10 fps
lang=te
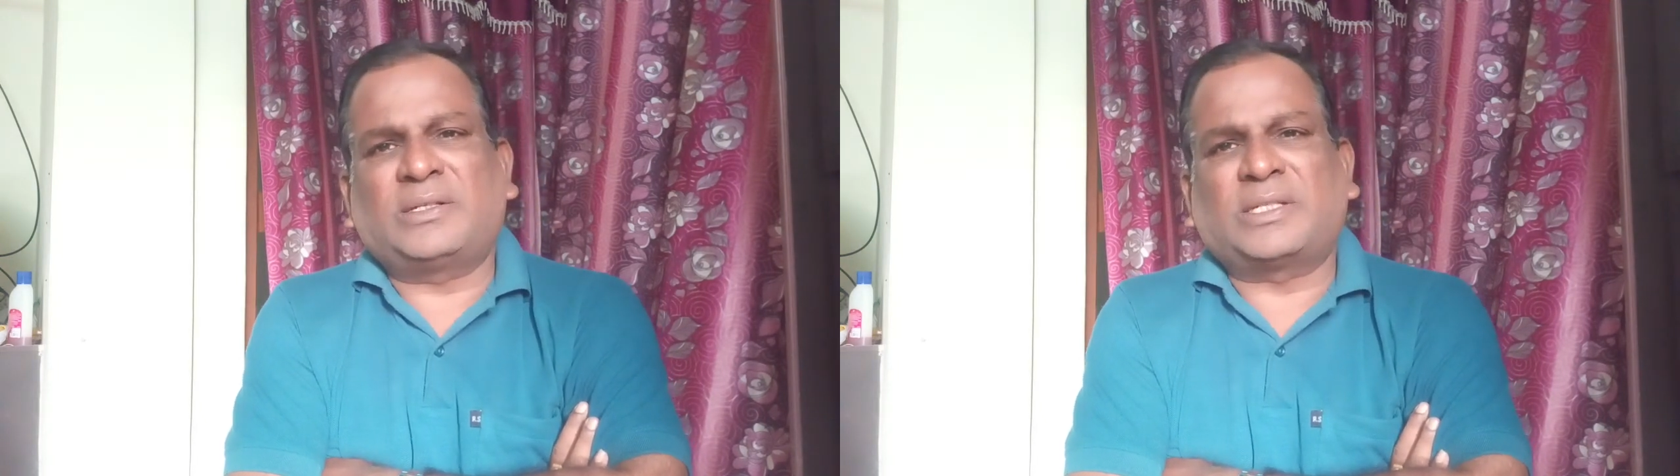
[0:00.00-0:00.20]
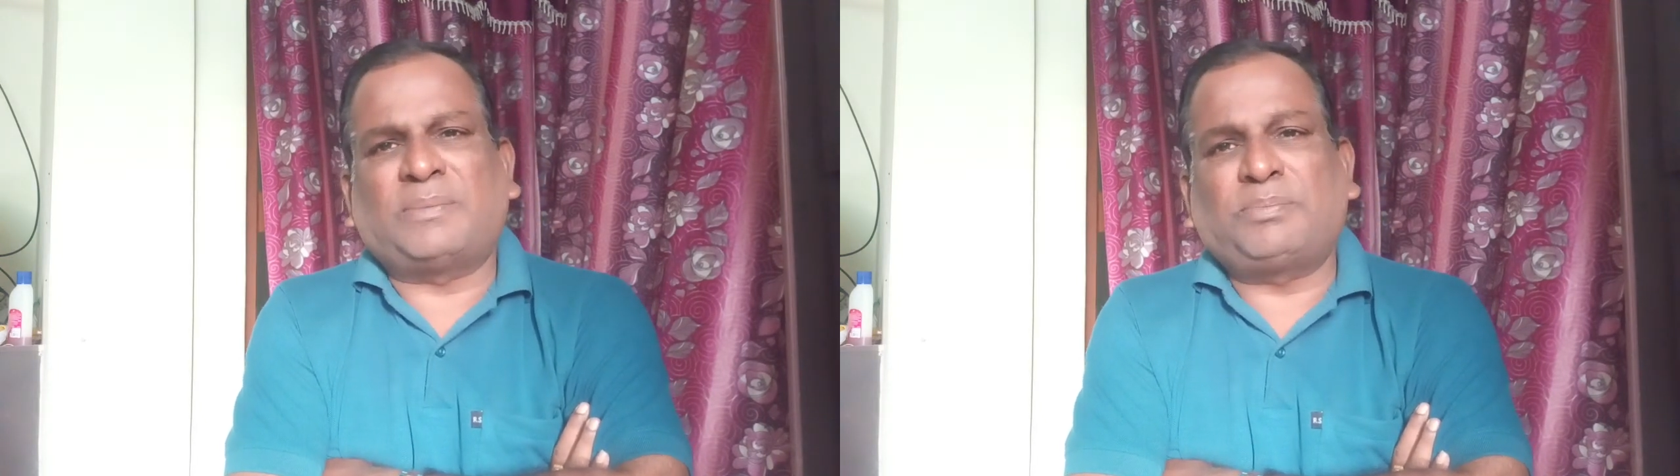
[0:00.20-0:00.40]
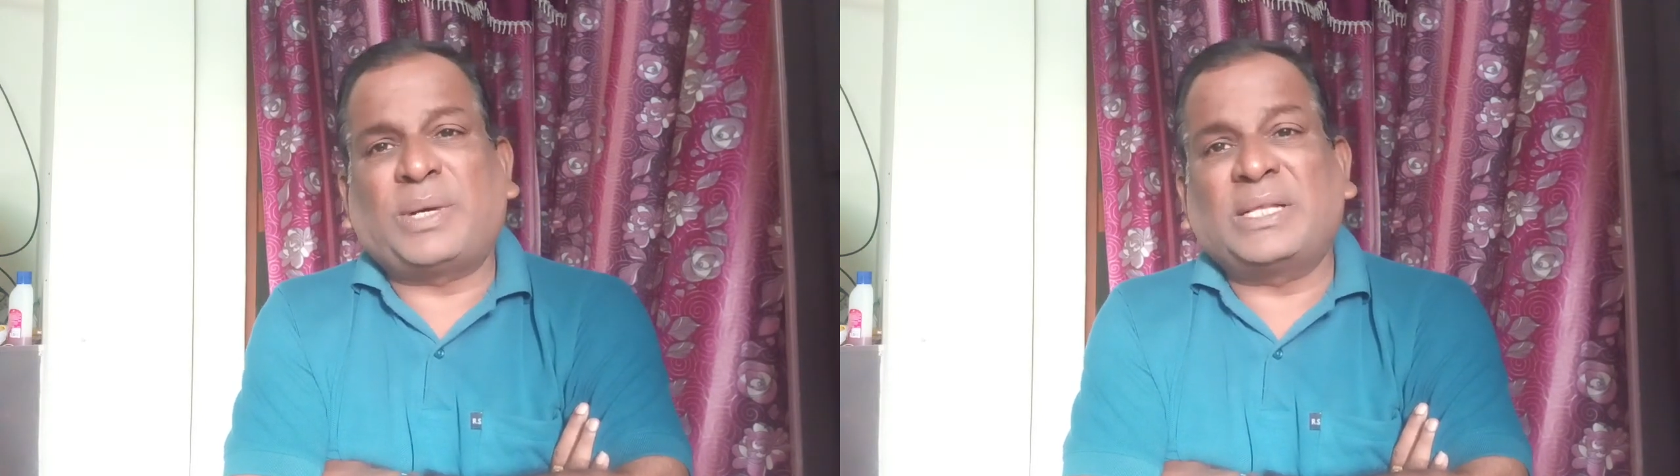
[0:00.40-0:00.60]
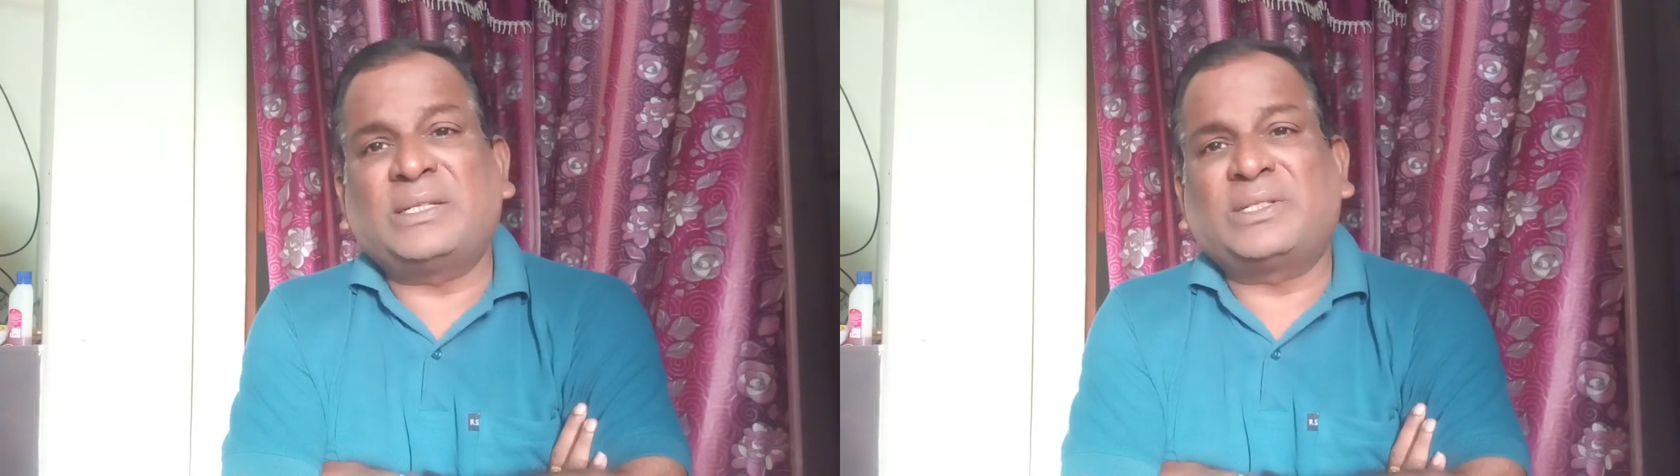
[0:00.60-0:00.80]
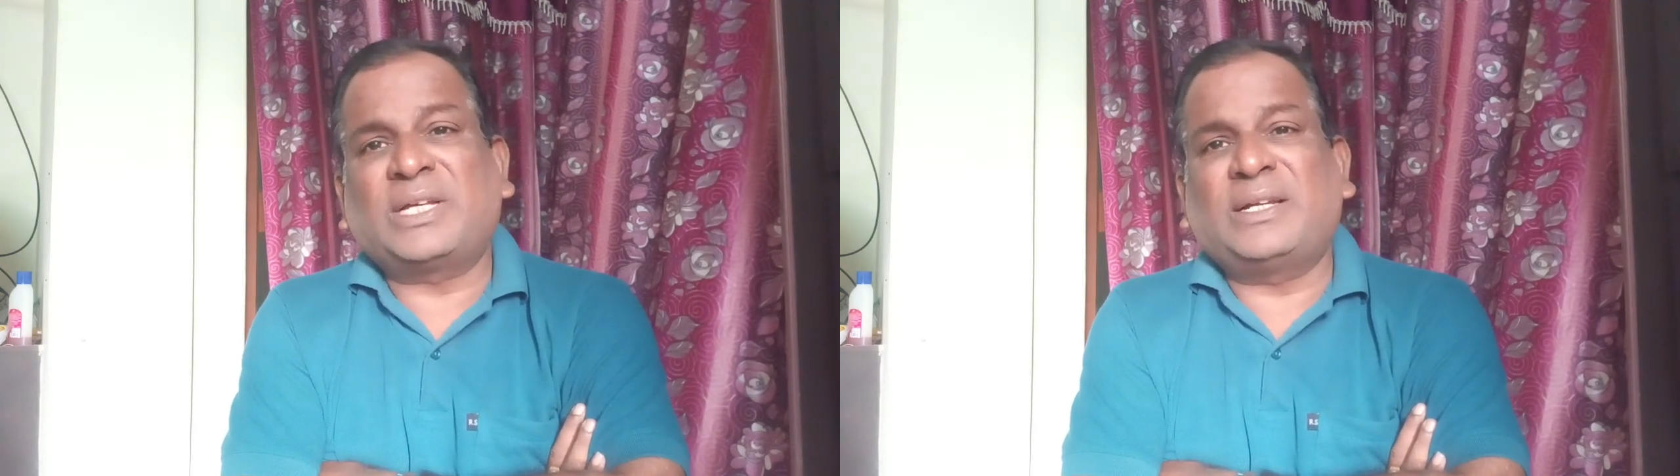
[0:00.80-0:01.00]

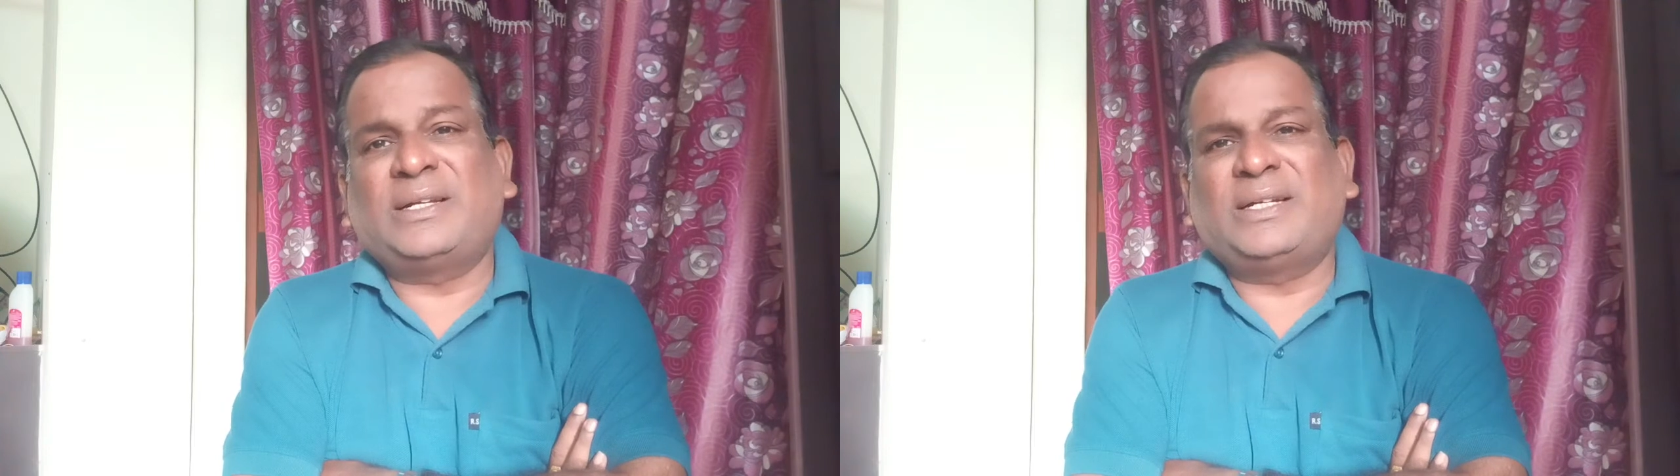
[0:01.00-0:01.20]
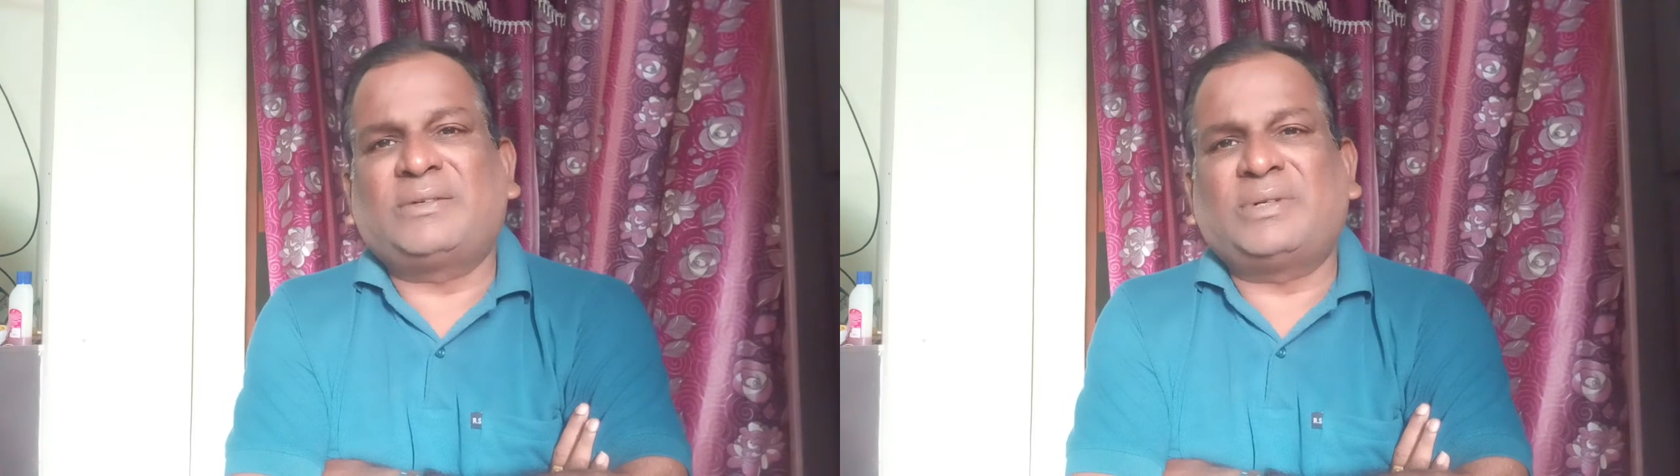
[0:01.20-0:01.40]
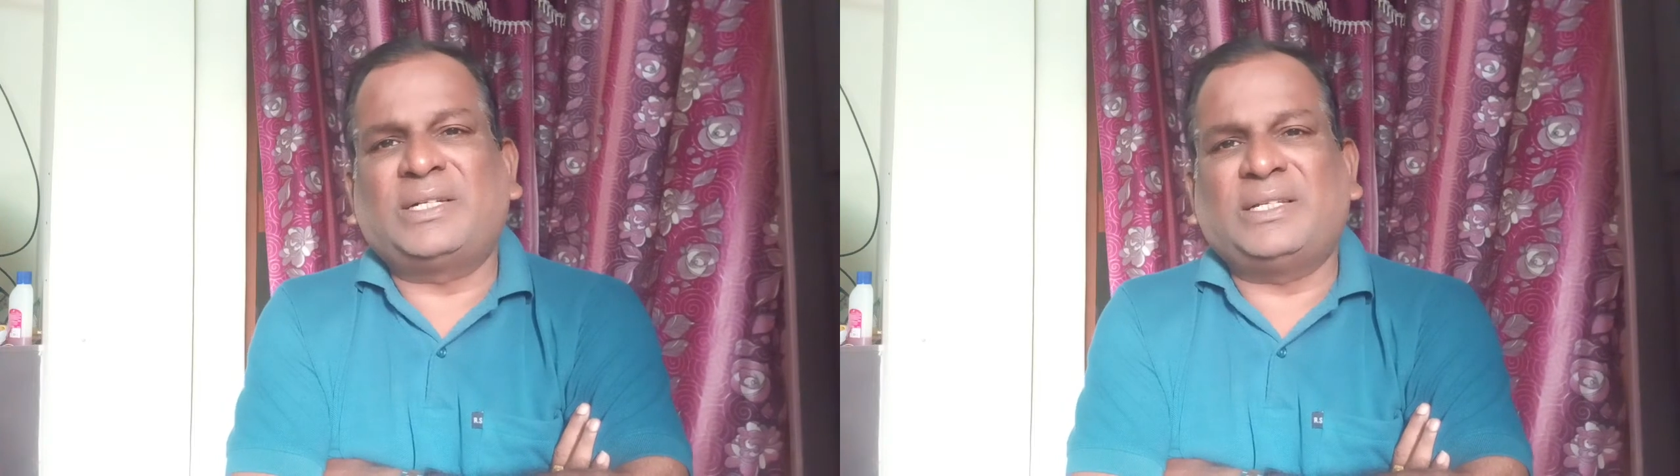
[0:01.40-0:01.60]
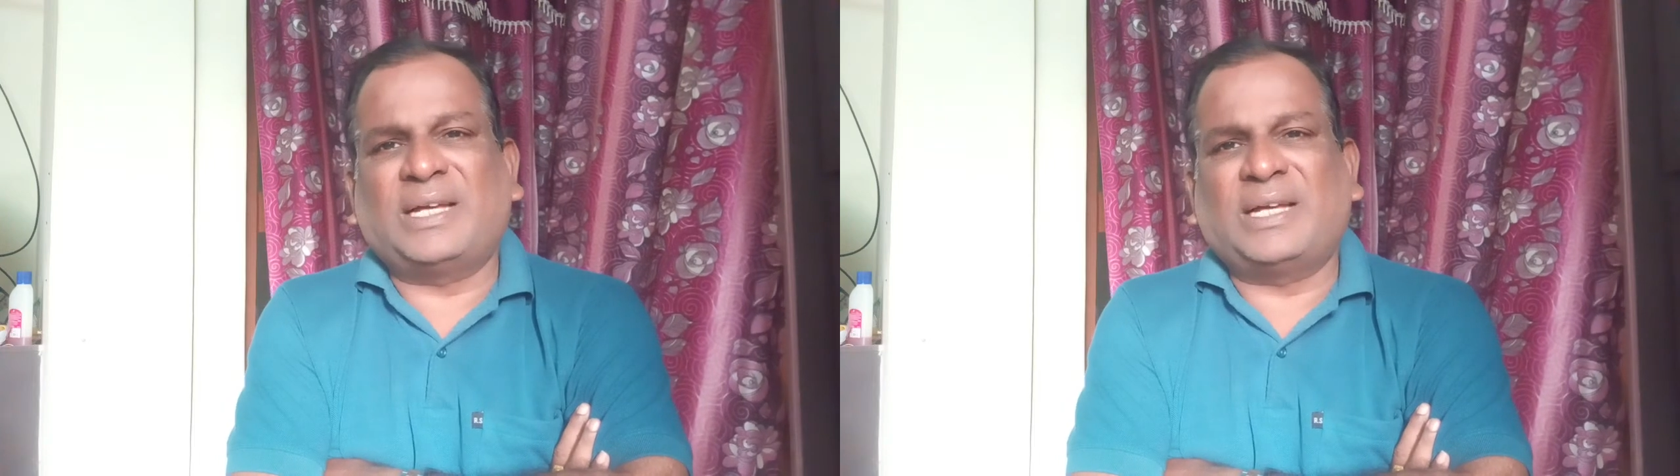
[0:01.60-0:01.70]
సంపాదించాలనేటువంటి